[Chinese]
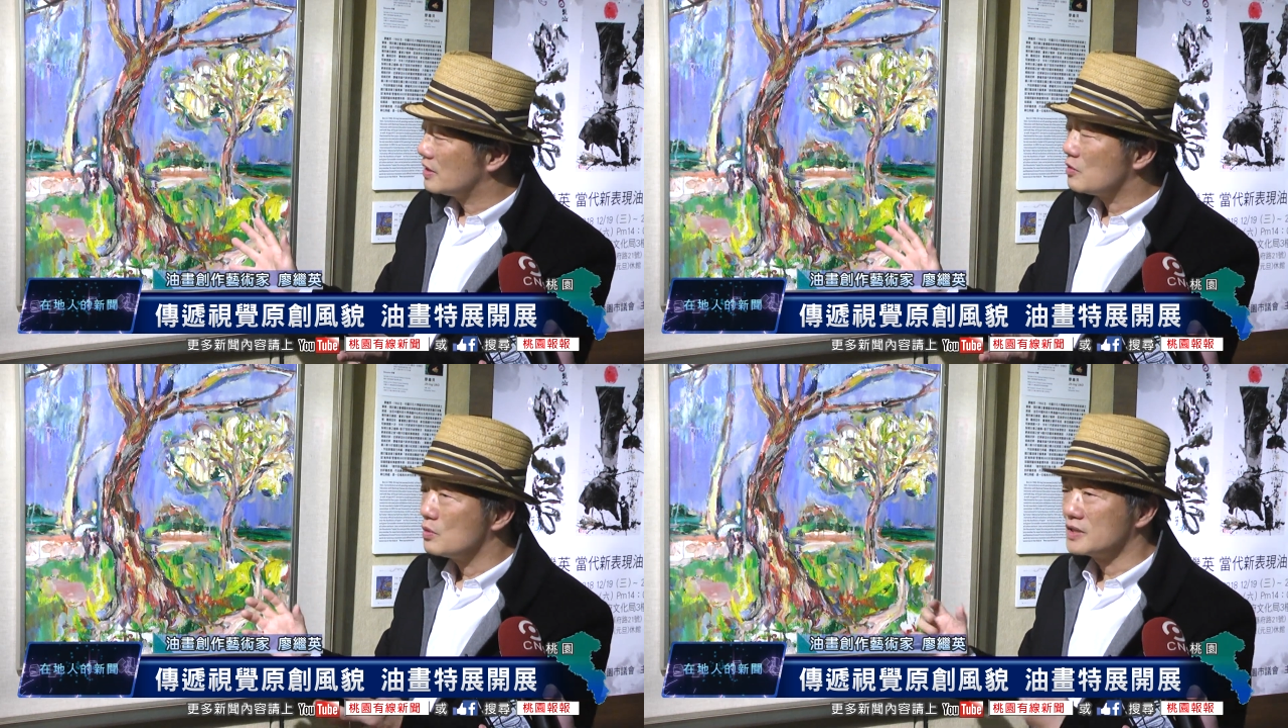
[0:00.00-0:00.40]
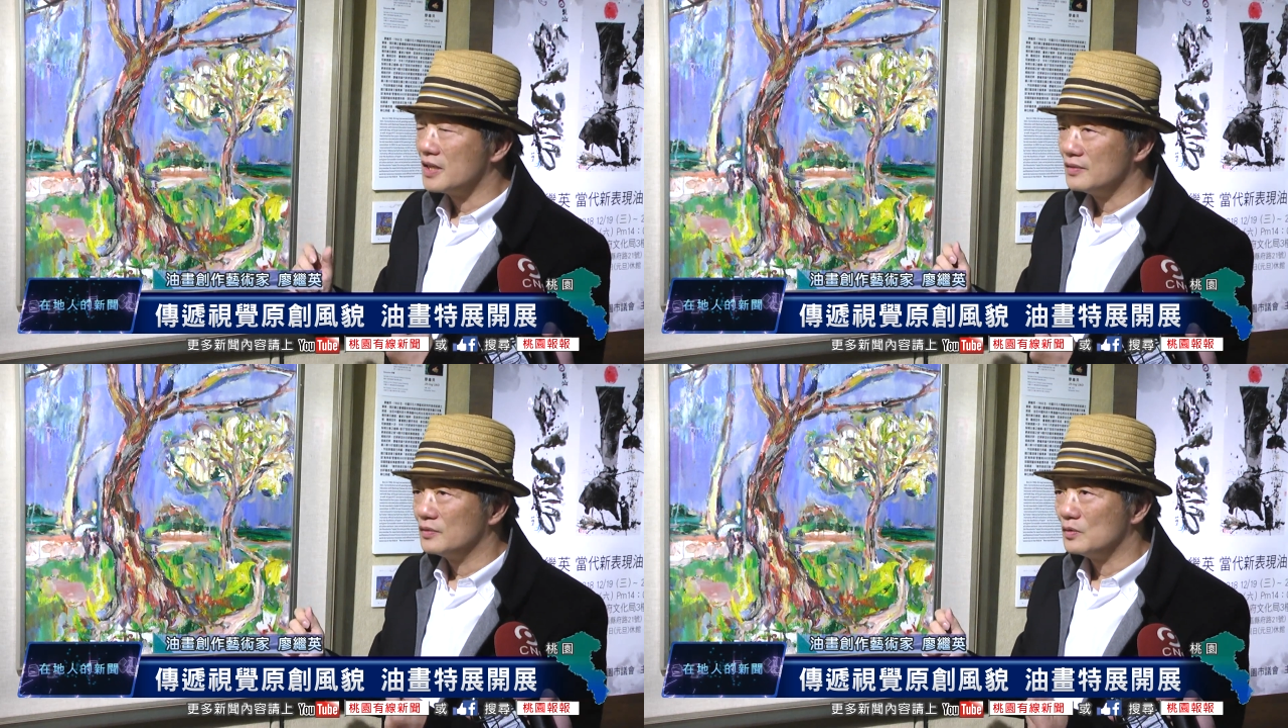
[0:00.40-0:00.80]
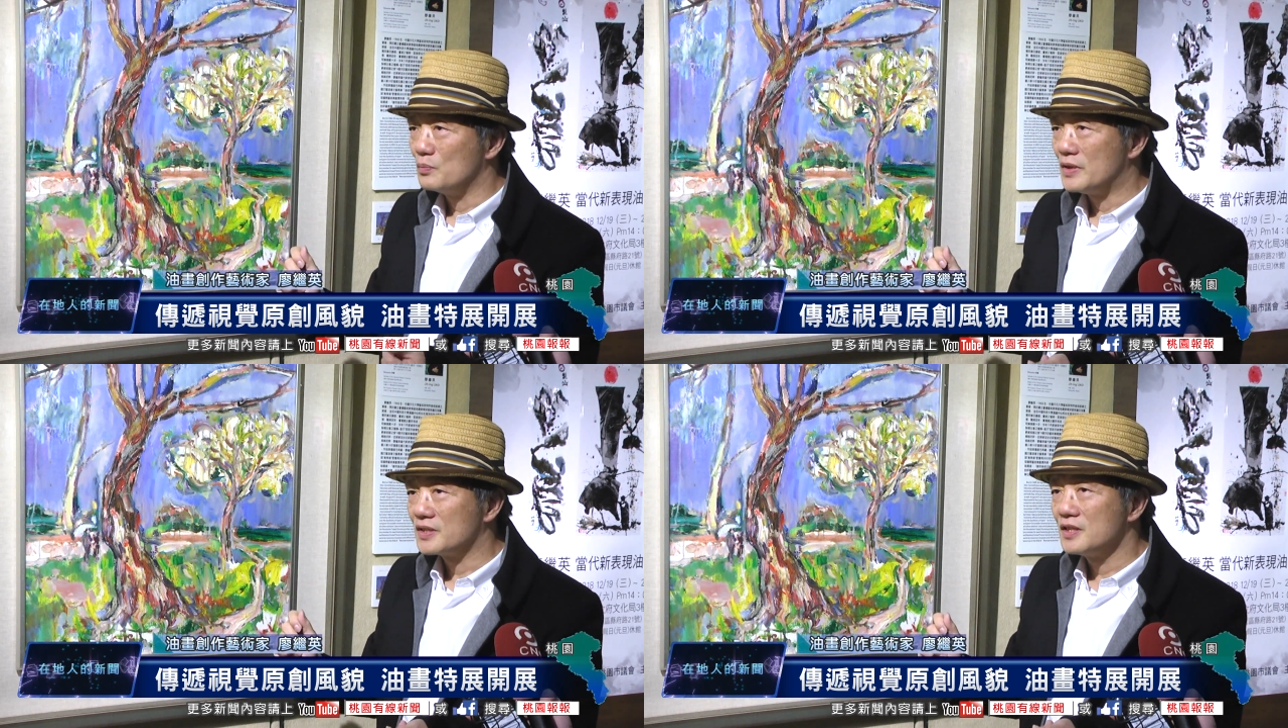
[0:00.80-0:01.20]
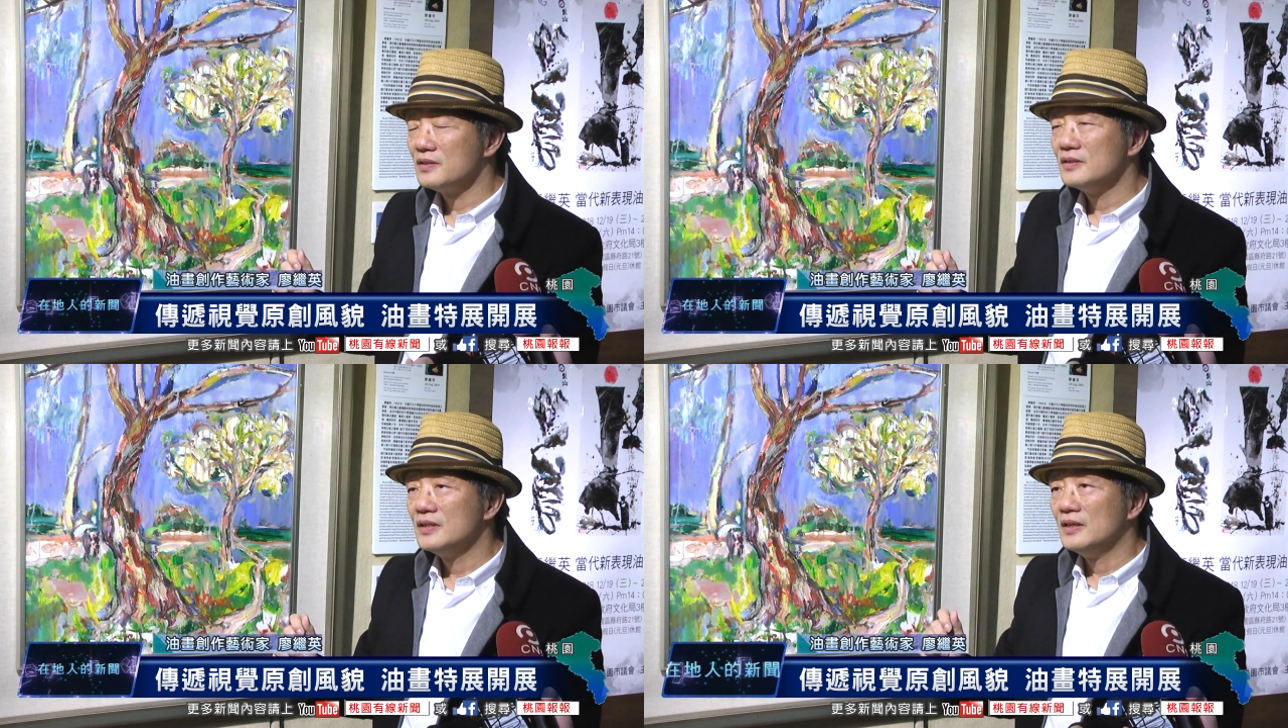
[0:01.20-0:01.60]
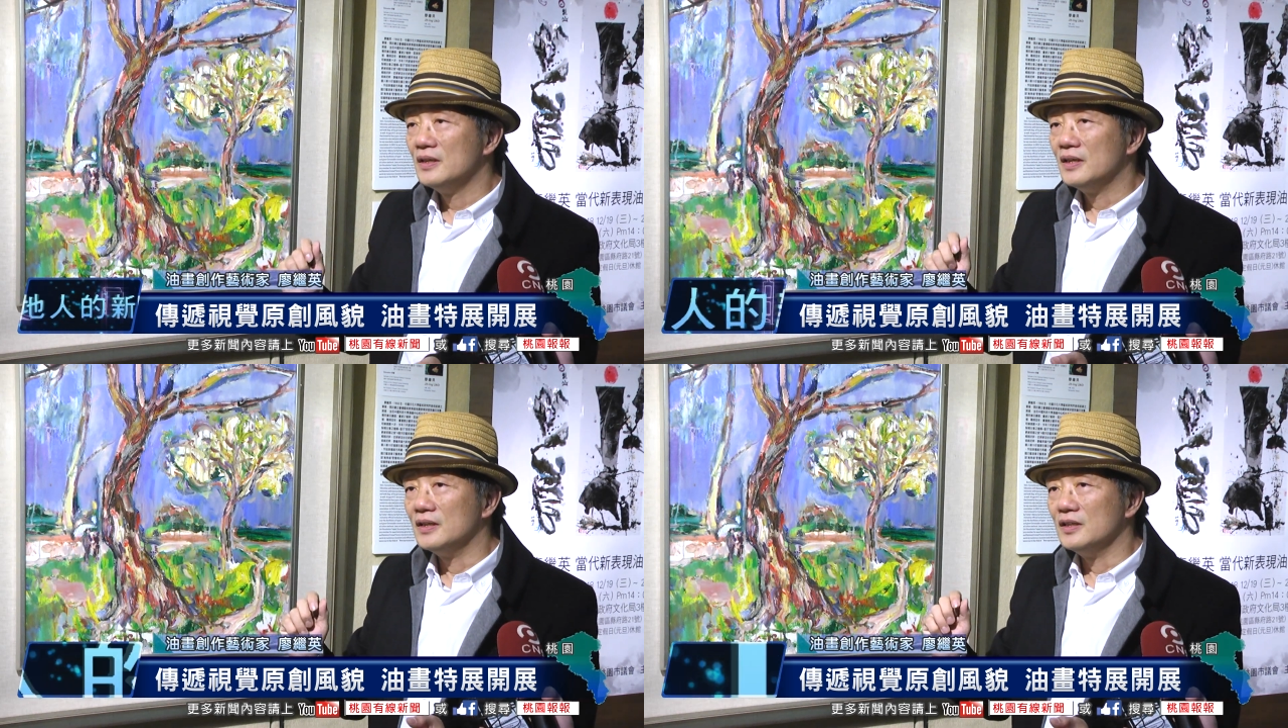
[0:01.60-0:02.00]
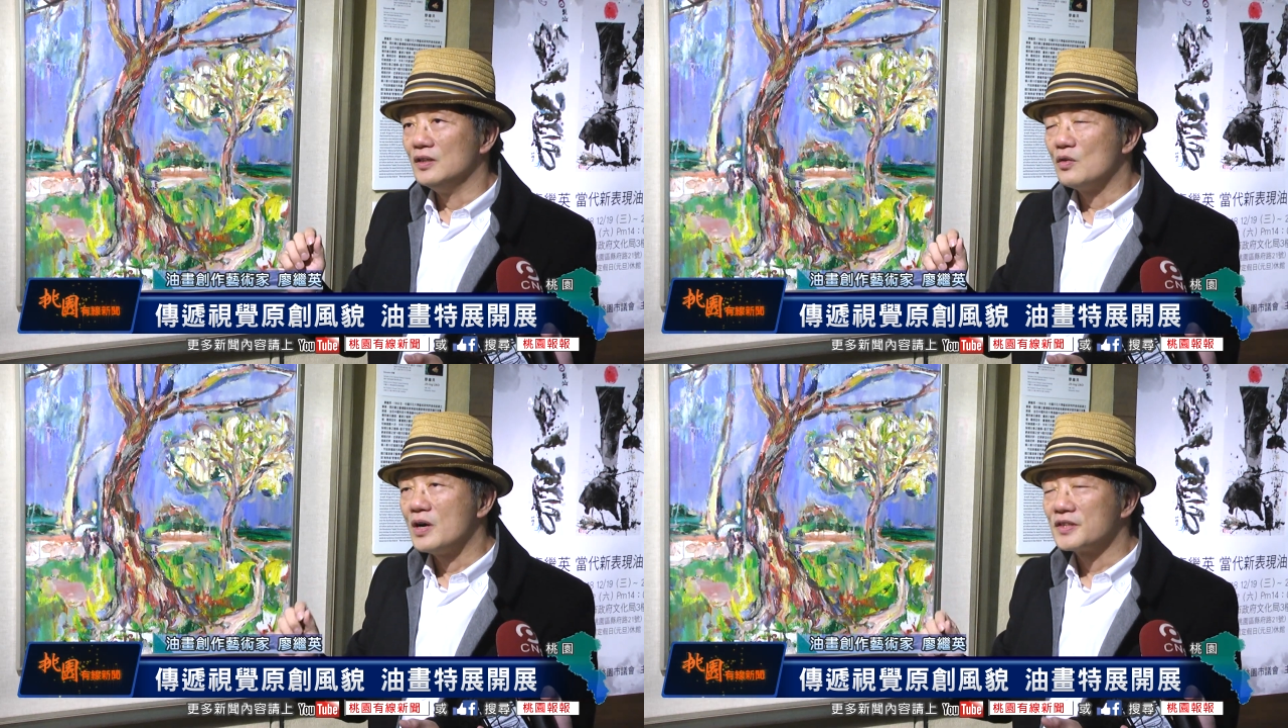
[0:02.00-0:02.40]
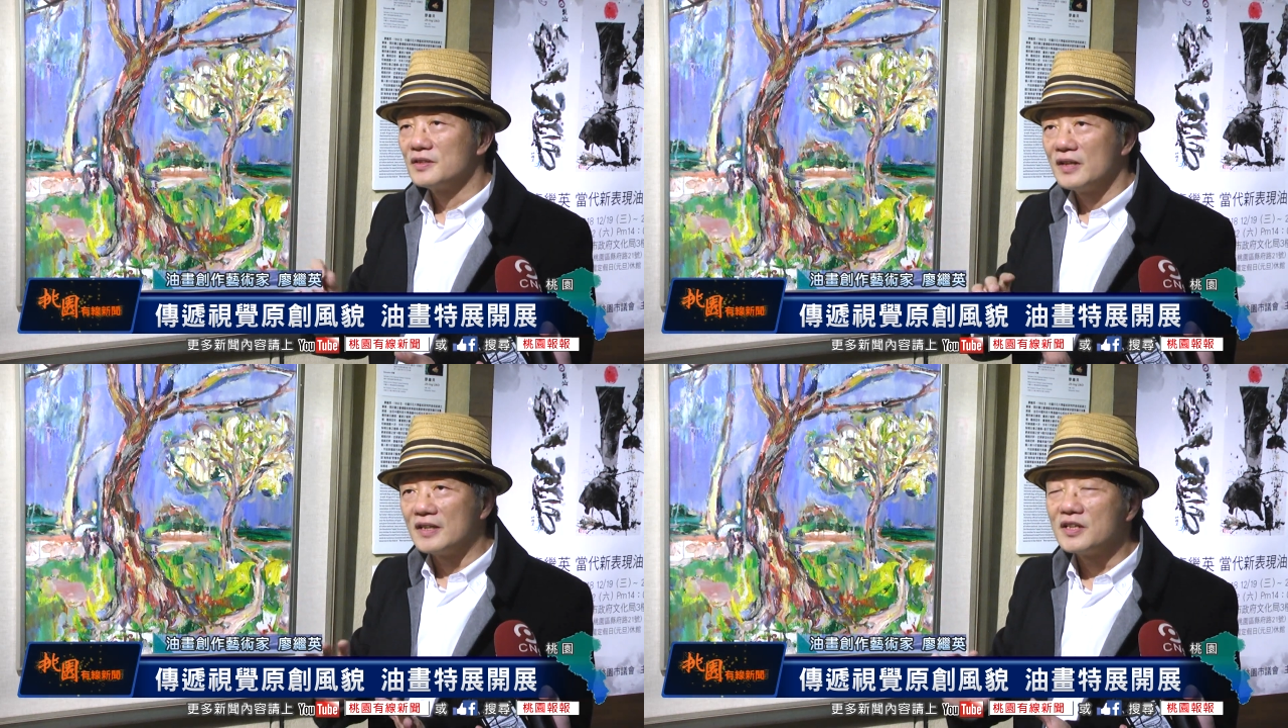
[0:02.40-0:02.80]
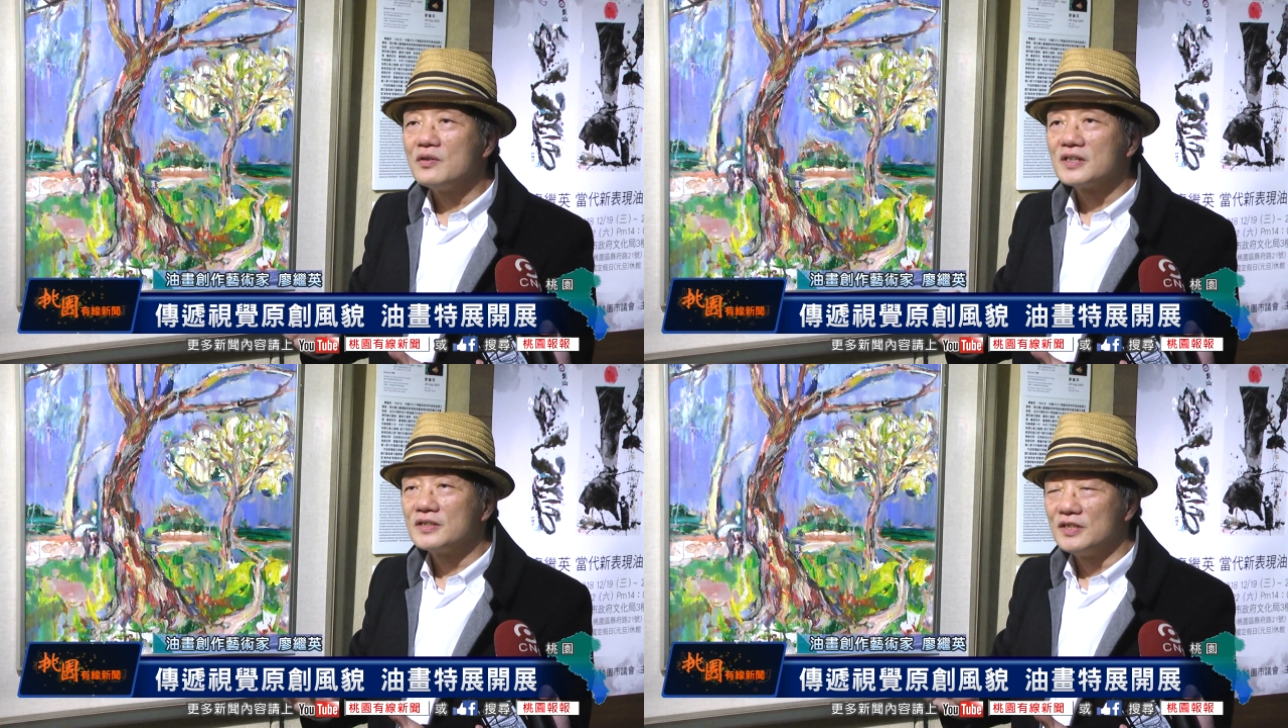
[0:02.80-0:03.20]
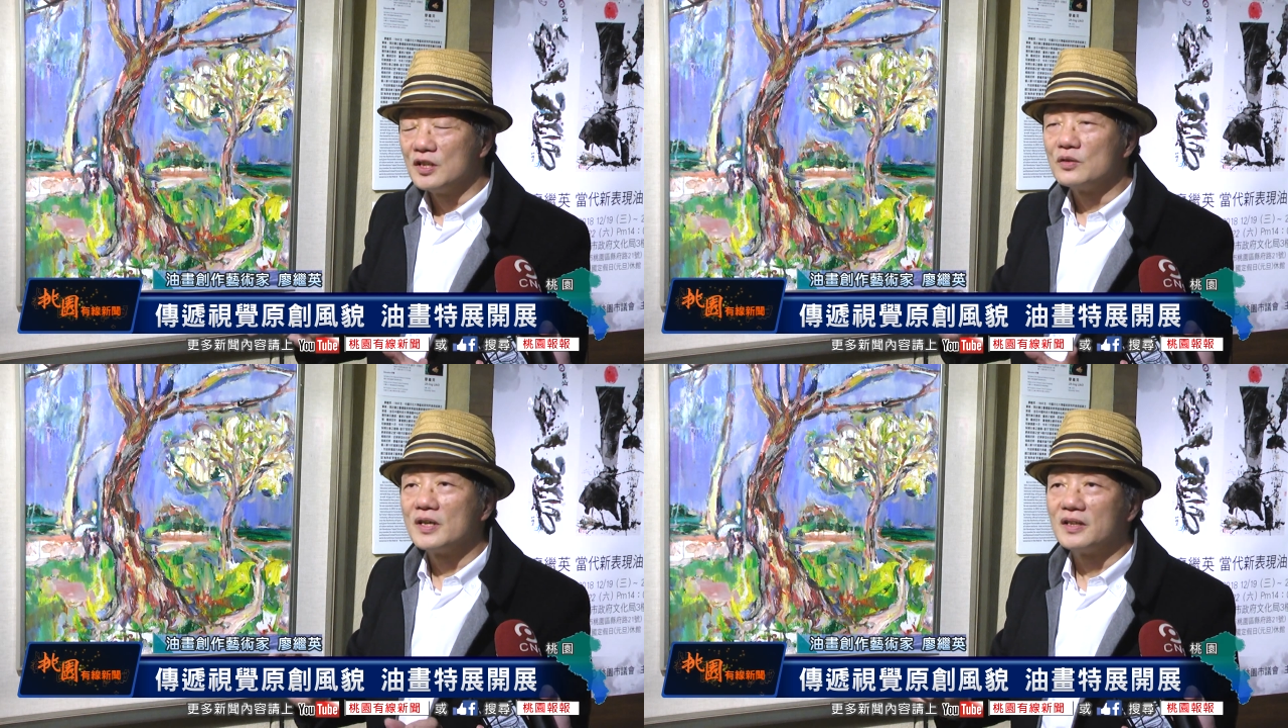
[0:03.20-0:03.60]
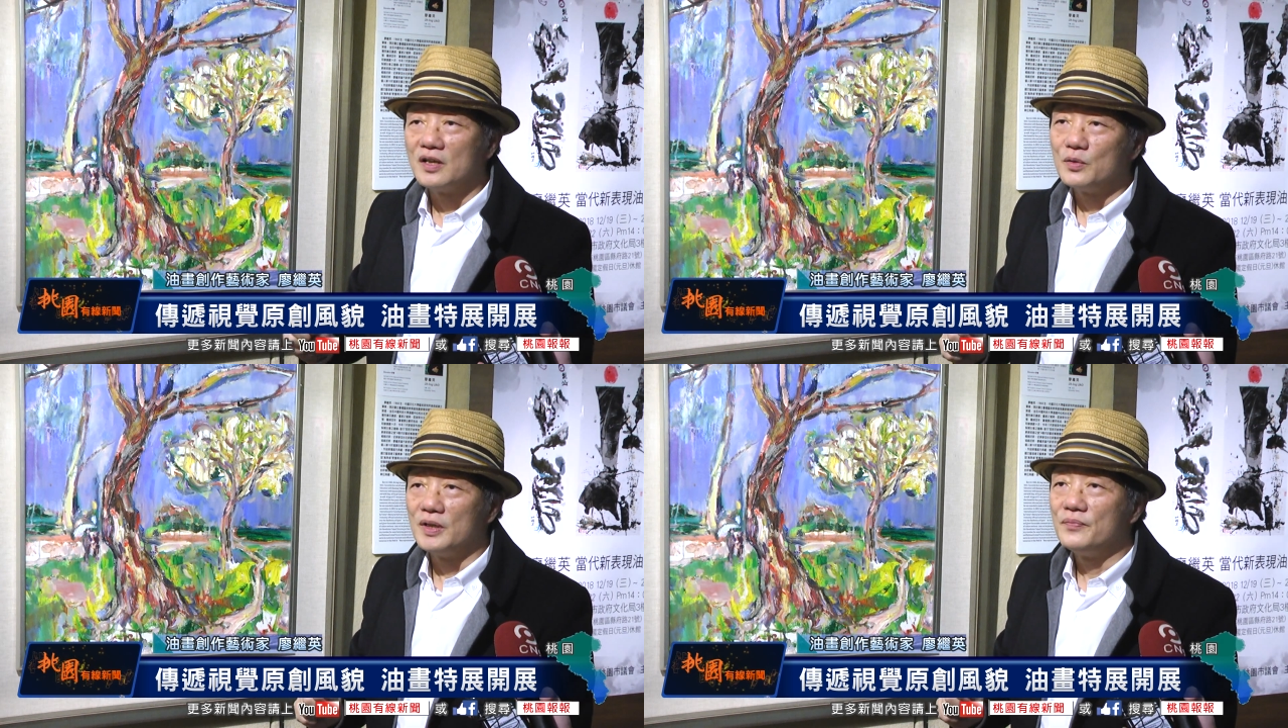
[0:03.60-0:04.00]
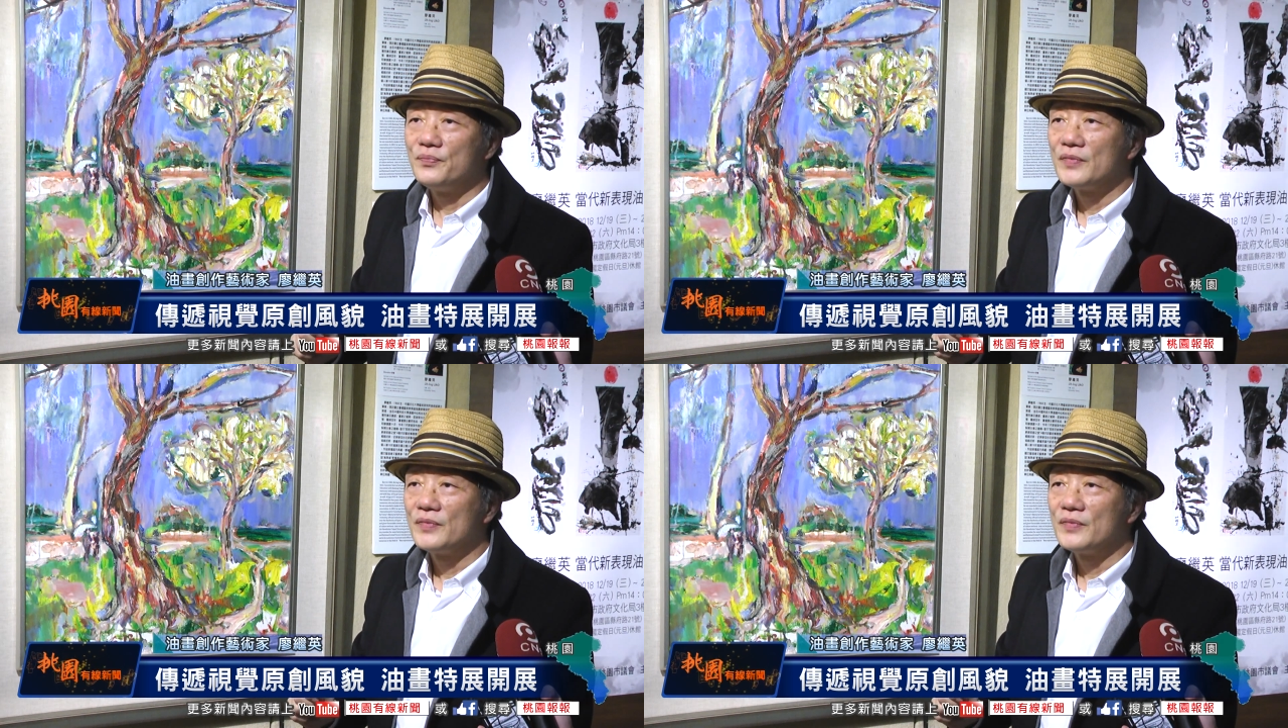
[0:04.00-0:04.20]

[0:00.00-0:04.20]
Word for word: 那我想，我本身，呃，画室两间画室以前都在桃园，